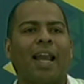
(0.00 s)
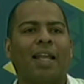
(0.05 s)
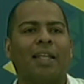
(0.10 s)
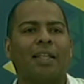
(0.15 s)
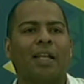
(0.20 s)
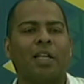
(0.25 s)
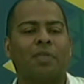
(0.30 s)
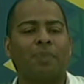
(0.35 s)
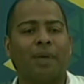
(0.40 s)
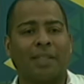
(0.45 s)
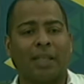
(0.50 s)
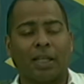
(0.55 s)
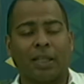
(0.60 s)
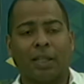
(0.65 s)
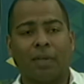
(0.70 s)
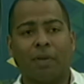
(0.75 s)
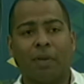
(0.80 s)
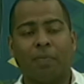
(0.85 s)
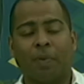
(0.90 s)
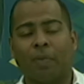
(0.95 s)
La ley de la
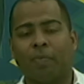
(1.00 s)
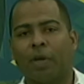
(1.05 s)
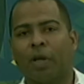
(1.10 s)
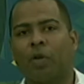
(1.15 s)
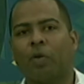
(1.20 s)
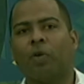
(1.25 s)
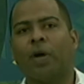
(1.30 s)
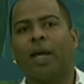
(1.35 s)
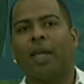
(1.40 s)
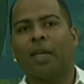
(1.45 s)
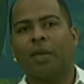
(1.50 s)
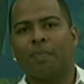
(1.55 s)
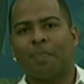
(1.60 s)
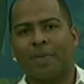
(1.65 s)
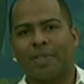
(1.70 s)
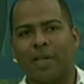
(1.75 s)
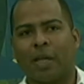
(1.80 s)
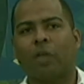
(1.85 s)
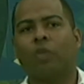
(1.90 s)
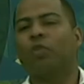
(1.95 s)
expectativa, primero hay que
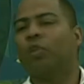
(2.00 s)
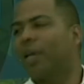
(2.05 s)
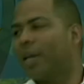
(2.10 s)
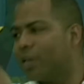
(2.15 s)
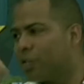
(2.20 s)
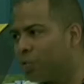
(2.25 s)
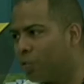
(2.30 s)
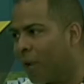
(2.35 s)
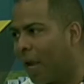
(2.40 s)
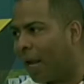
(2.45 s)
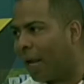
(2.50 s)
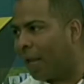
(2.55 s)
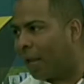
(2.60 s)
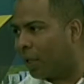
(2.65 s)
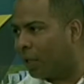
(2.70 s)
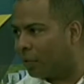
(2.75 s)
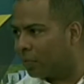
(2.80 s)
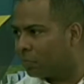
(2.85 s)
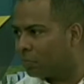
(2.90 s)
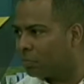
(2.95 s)
empezar con que es una
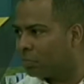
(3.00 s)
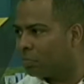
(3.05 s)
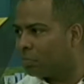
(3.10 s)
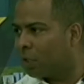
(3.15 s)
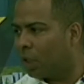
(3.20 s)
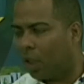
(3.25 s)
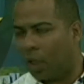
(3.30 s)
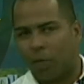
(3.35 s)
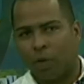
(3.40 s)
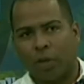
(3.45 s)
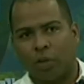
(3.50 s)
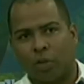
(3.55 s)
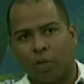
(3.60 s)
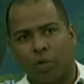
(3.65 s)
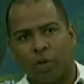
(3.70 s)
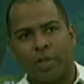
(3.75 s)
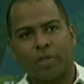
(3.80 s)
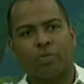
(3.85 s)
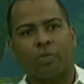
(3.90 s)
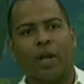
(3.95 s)
ley. Y
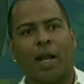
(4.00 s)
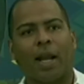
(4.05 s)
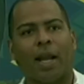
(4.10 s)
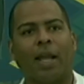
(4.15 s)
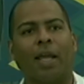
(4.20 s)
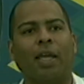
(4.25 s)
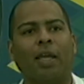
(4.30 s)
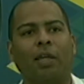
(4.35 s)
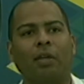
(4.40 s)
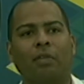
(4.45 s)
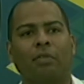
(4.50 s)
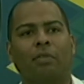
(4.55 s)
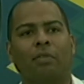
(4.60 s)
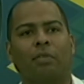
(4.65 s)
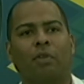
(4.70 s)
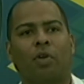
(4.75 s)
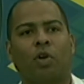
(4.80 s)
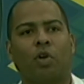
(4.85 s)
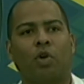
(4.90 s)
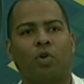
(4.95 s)
cuando es una ley,
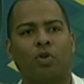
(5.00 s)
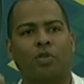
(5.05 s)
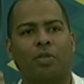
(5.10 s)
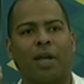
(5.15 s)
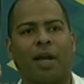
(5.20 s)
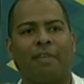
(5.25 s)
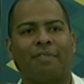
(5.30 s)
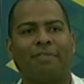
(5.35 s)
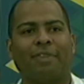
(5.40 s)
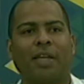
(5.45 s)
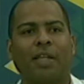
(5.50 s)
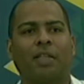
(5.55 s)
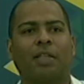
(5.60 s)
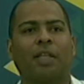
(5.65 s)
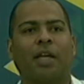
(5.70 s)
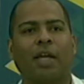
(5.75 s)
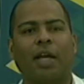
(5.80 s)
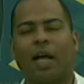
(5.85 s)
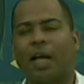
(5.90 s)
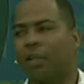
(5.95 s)
nos
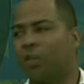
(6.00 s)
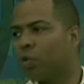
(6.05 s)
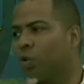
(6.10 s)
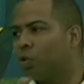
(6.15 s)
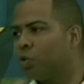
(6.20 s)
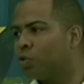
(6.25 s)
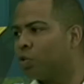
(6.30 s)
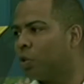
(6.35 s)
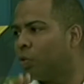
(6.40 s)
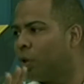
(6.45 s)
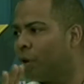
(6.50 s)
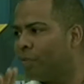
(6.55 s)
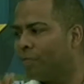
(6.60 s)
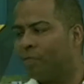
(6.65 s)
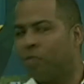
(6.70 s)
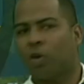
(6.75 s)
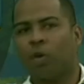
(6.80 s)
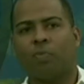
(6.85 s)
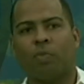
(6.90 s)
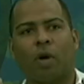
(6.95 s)
afecta a todos de una
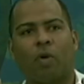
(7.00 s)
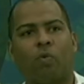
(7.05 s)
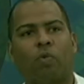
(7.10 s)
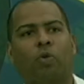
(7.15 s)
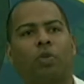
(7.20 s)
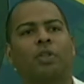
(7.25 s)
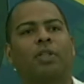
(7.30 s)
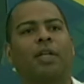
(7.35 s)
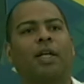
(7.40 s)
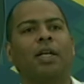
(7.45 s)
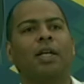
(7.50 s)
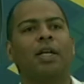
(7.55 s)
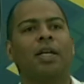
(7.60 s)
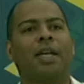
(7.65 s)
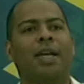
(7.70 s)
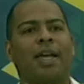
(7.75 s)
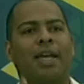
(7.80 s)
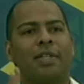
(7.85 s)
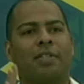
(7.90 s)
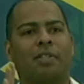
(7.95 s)
forma u
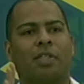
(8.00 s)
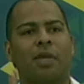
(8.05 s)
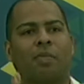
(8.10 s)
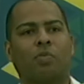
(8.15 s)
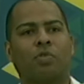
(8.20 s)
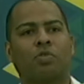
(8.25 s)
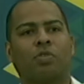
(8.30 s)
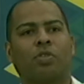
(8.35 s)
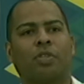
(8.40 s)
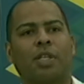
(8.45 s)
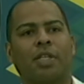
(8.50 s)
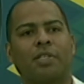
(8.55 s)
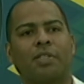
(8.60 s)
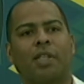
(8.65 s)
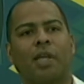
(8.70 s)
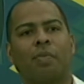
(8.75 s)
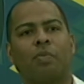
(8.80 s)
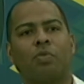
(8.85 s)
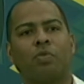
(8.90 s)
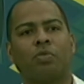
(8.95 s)
otra, estemos donde
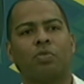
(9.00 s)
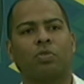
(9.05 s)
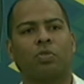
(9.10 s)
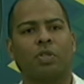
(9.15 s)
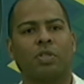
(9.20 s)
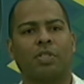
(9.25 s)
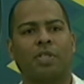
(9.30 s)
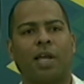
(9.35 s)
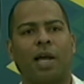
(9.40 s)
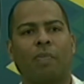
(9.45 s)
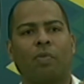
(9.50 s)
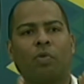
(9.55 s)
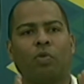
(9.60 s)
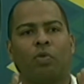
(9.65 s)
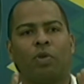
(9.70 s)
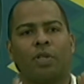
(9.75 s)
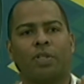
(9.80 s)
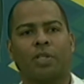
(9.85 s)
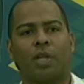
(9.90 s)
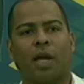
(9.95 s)
estemos, seamos
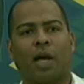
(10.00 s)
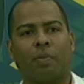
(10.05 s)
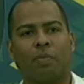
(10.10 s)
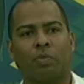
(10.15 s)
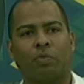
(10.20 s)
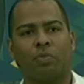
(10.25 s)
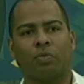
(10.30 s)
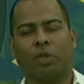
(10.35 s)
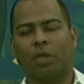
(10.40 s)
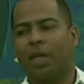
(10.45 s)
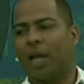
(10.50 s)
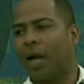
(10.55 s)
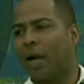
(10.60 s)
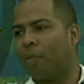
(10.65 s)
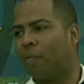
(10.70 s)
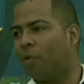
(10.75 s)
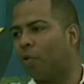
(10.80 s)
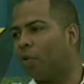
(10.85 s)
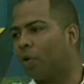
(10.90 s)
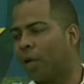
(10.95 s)
lo que seamos y
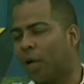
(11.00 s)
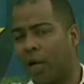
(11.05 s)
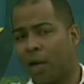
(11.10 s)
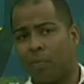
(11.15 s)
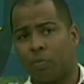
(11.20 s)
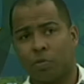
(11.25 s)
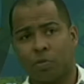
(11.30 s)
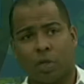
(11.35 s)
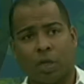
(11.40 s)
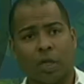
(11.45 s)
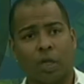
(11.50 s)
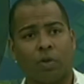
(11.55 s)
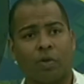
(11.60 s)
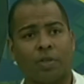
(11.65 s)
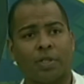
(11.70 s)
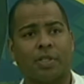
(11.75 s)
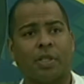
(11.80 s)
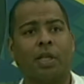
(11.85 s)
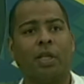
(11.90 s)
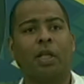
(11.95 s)
hagamos lo que hagamos. ¿Qué
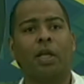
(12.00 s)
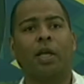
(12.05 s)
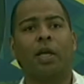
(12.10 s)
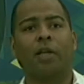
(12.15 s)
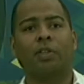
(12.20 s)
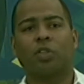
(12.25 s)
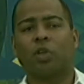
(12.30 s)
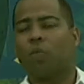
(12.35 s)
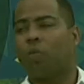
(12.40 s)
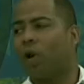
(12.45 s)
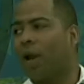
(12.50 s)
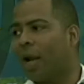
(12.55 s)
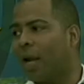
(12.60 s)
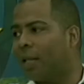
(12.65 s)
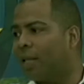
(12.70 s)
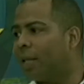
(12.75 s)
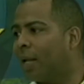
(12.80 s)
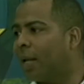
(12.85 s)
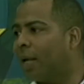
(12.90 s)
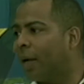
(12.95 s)
quiero decir? Es como la
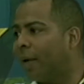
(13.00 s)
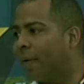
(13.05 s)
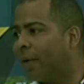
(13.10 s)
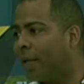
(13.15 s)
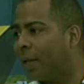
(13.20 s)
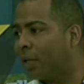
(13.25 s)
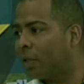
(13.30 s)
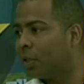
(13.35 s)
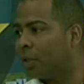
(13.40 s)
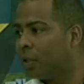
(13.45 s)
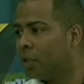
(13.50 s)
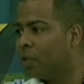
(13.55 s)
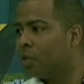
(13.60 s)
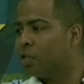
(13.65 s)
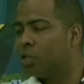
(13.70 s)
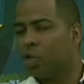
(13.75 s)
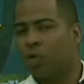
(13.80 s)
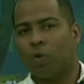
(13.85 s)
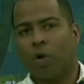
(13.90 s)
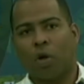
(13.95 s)
ley de la gravedad.
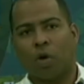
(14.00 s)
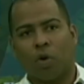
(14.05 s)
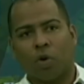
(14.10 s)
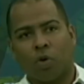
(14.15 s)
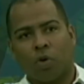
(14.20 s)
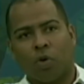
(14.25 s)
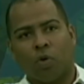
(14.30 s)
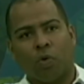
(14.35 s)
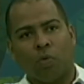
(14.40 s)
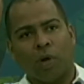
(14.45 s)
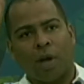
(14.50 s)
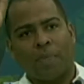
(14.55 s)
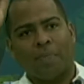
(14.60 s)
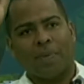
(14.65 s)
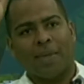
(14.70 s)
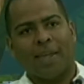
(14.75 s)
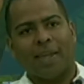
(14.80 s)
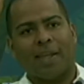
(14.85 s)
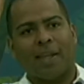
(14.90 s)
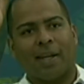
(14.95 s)
Si yo arrojo
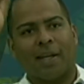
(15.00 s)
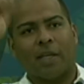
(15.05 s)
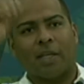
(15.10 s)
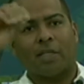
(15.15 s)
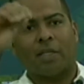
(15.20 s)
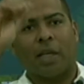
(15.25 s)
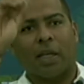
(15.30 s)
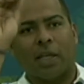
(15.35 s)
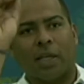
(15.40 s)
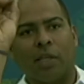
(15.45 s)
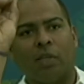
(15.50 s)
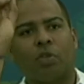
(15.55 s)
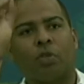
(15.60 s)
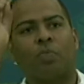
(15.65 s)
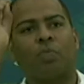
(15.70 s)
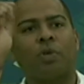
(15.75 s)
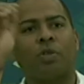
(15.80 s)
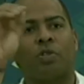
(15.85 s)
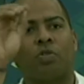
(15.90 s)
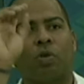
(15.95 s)
una piedra desde el
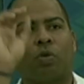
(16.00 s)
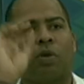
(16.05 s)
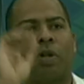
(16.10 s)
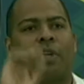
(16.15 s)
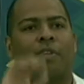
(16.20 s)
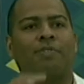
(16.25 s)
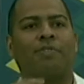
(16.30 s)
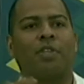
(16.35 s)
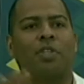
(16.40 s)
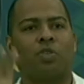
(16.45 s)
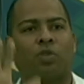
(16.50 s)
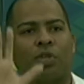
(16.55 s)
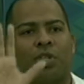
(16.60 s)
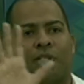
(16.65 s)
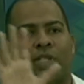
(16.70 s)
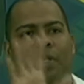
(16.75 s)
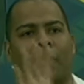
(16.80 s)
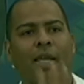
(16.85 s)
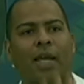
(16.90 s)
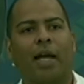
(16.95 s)
quinto piso de un edificio
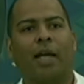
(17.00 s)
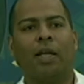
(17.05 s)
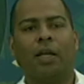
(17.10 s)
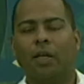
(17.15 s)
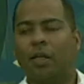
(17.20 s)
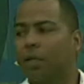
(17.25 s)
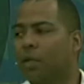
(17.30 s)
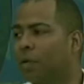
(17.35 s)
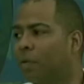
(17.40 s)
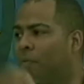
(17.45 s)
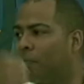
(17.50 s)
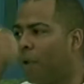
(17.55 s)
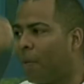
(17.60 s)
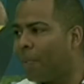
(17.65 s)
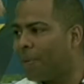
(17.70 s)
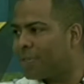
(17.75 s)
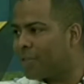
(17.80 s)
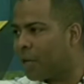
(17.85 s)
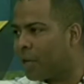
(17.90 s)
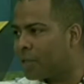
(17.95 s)
en Chillán,
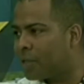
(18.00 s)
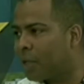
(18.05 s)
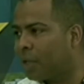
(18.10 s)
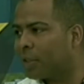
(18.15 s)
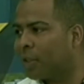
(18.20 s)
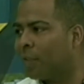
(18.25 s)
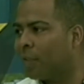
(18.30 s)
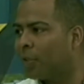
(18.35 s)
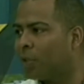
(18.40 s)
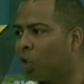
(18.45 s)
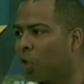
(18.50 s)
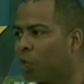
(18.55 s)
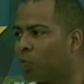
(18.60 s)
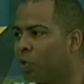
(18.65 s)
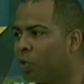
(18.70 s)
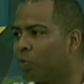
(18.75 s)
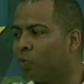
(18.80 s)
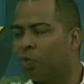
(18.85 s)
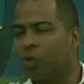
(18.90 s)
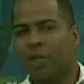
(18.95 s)
va a pasar exactamente lo
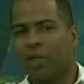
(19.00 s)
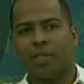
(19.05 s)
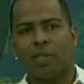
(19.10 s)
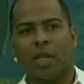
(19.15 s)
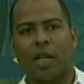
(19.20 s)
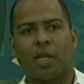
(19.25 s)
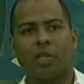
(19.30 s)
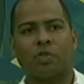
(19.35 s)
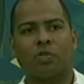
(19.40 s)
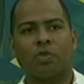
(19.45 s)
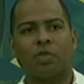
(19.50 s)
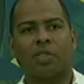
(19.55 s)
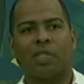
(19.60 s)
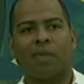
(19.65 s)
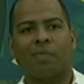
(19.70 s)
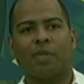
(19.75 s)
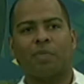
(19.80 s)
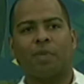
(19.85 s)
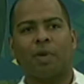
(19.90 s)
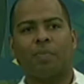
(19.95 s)
mismo que si lanzo
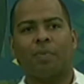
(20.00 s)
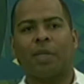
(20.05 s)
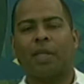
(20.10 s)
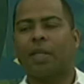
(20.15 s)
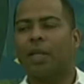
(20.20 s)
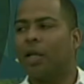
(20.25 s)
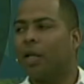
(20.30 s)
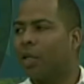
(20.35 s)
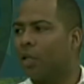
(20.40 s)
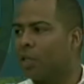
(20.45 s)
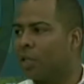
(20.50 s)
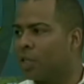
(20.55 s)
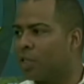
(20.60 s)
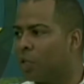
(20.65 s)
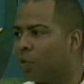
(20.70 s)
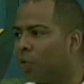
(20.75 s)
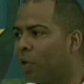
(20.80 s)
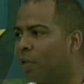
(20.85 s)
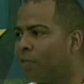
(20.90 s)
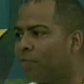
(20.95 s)
esta misma piedra
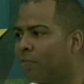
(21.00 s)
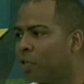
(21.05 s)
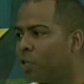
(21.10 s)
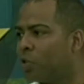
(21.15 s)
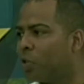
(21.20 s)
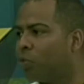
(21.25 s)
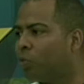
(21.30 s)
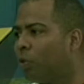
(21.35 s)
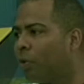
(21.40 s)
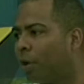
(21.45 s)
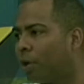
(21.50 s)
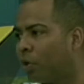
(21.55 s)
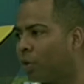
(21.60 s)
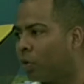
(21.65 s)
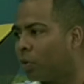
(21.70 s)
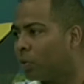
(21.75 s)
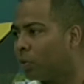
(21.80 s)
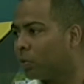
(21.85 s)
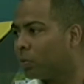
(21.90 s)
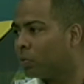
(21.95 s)
desde un edificio en Nueva
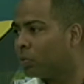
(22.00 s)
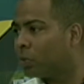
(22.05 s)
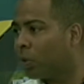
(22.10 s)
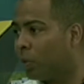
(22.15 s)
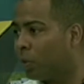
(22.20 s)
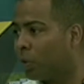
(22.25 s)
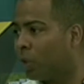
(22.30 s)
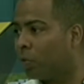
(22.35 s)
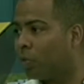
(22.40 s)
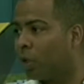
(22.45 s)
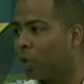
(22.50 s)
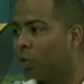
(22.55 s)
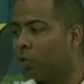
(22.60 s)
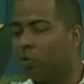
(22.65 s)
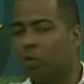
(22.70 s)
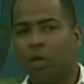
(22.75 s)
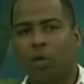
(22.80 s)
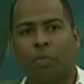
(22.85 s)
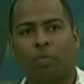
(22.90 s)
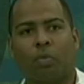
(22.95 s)
York. ¿Estamos de
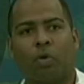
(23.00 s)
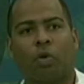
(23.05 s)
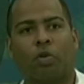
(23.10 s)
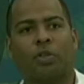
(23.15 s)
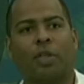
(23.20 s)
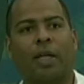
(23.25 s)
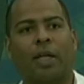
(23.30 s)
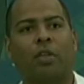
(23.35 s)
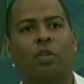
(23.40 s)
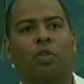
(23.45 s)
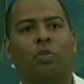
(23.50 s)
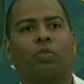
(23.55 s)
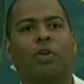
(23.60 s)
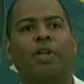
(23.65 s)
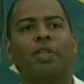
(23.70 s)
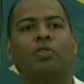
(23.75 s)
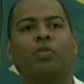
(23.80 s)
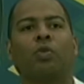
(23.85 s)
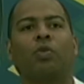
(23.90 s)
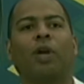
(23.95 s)
acuerdo? Por lo
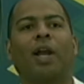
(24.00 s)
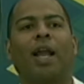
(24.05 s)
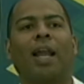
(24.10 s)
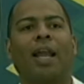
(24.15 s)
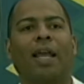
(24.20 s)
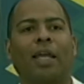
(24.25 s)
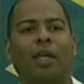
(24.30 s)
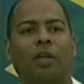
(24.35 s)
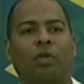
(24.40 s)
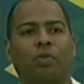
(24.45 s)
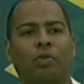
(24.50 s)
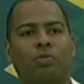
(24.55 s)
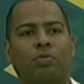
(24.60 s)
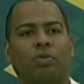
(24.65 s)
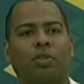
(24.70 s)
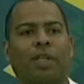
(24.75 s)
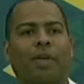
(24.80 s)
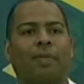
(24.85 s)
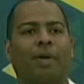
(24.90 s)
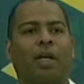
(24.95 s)
tanto, es una ley, no es
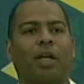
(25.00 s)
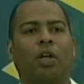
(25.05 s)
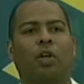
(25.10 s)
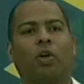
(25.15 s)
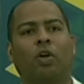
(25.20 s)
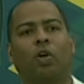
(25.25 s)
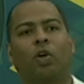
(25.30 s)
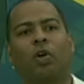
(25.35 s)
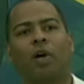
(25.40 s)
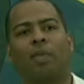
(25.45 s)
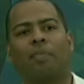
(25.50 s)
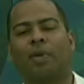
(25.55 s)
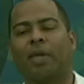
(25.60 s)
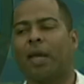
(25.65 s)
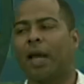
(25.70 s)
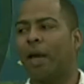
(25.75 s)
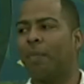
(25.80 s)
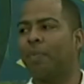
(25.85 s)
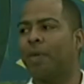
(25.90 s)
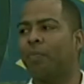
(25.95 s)
un tema de no, a
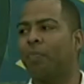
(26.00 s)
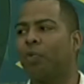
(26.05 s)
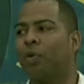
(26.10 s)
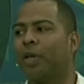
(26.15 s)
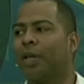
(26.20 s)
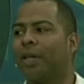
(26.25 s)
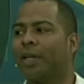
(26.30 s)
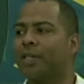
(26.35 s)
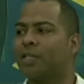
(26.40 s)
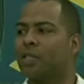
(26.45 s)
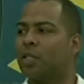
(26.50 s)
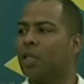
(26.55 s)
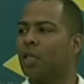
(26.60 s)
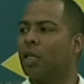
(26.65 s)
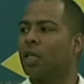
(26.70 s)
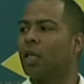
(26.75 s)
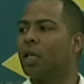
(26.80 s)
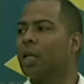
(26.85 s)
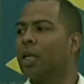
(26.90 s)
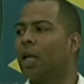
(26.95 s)
mí, a mí puede que
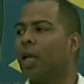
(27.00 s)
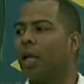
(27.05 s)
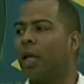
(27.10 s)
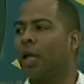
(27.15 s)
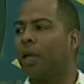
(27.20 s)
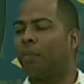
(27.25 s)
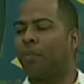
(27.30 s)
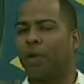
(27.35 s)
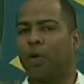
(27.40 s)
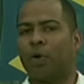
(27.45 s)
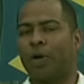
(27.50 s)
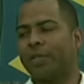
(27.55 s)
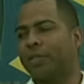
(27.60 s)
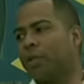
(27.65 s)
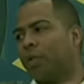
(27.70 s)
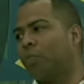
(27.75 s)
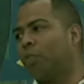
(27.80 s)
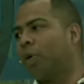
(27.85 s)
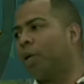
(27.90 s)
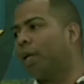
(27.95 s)
sí, eh, pero a
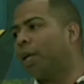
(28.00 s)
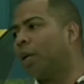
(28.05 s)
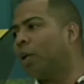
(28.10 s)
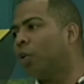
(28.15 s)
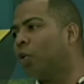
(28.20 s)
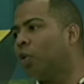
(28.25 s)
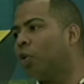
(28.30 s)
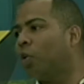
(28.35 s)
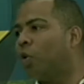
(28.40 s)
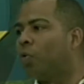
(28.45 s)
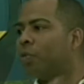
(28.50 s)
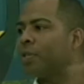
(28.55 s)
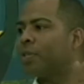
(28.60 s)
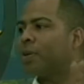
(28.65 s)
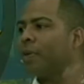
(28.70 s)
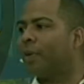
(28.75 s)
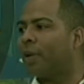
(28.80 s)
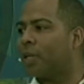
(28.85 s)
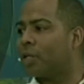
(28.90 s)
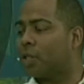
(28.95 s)
este puede que no o
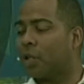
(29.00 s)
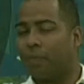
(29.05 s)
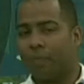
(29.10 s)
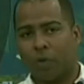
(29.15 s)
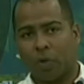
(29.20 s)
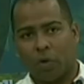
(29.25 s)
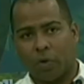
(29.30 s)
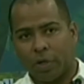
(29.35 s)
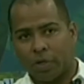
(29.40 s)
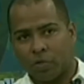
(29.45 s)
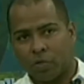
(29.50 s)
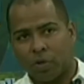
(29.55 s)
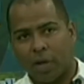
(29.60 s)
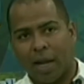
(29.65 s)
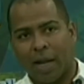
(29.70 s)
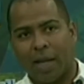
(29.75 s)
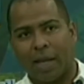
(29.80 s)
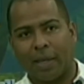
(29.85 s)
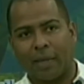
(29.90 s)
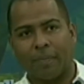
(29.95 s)
viceversa. No, es
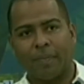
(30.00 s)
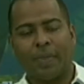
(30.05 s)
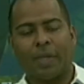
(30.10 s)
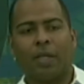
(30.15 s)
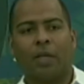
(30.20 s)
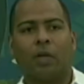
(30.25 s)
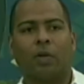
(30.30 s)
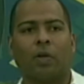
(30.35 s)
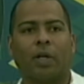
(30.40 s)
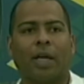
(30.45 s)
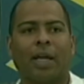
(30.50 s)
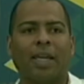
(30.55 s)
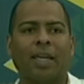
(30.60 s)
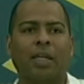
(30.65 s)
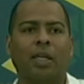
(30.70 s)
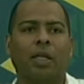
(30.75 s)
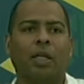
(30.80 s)
una ley, ¿ok?